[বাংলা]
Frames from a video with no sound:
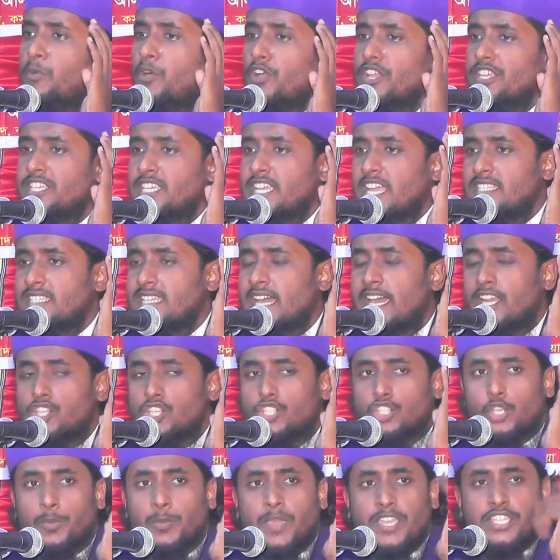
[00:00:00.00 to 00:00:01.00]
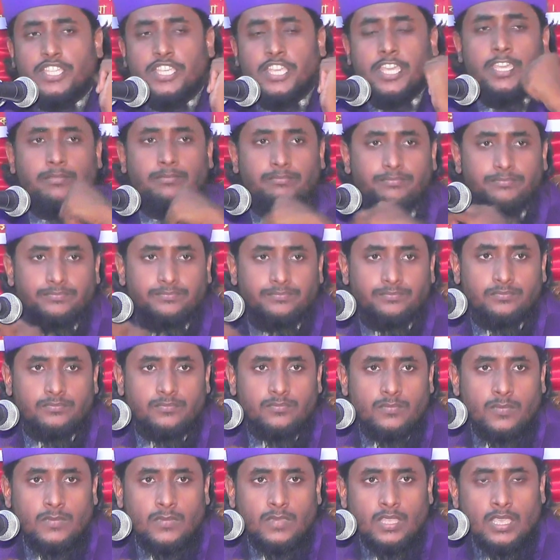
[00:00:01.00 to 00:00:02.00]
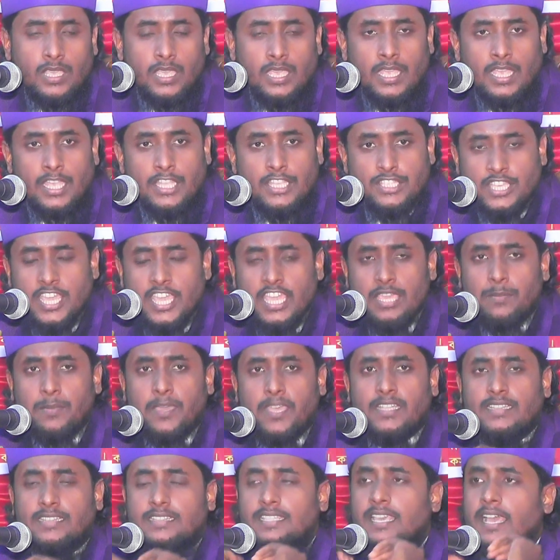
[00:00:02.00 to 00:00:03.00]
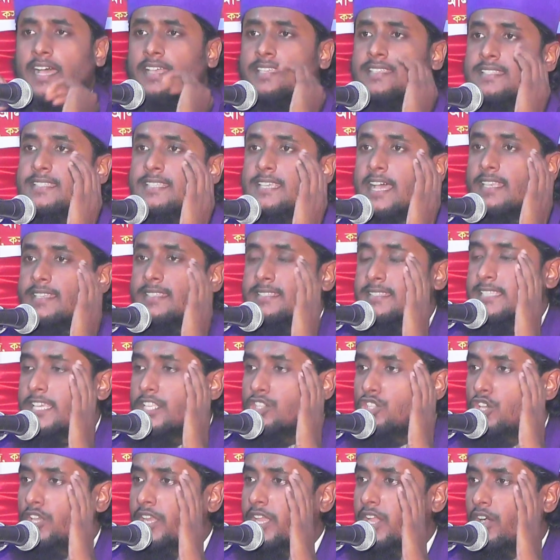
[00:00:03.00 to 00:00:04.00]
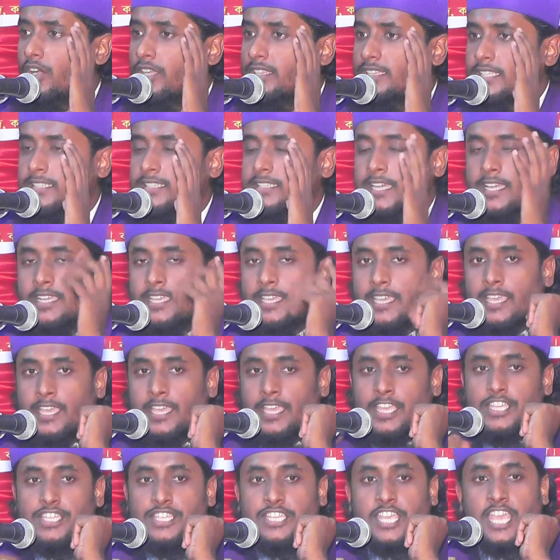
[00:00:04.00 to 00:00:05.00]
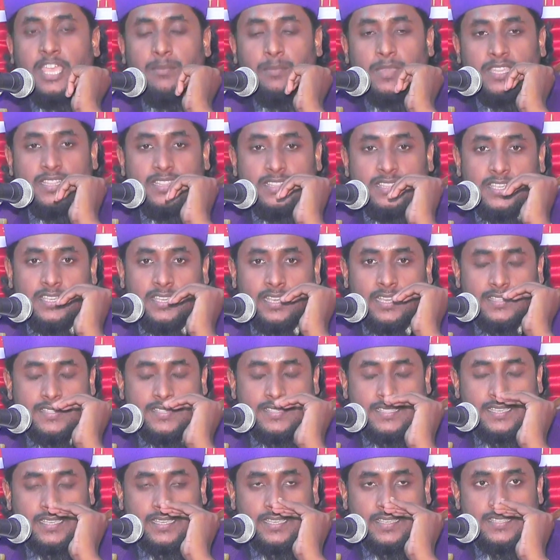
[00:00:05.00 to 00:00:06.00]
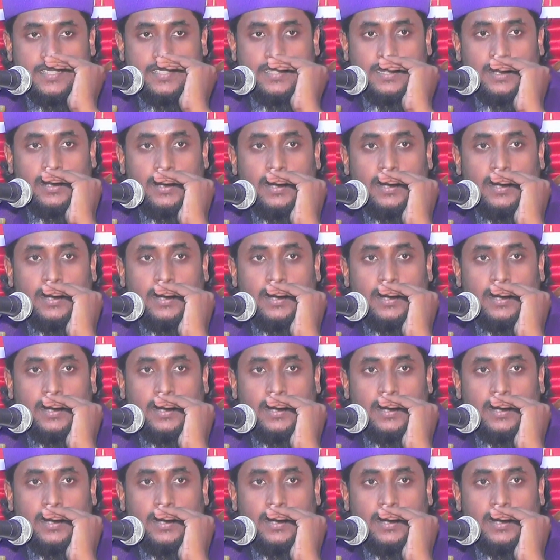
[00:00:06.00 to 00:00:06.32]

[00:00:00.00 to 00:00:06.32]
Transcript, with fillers: পয়সা যার যত বেশি যেই ব্যক্তি আস্তে আস্তে ধনী হইতে থাকে সেই ব্যক্তি আস্তে আস্তে